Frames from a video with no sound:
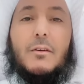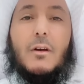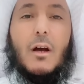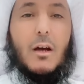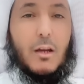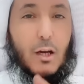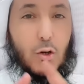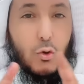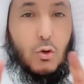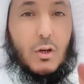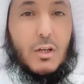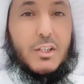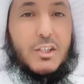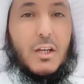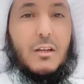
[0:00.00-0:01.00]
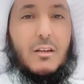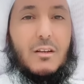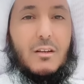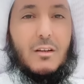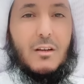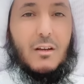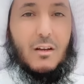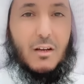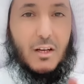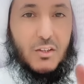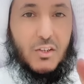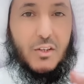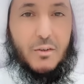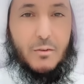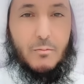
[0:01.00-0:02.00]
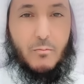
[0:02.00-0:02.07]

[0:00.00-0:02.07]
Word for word: على كل شيء قدير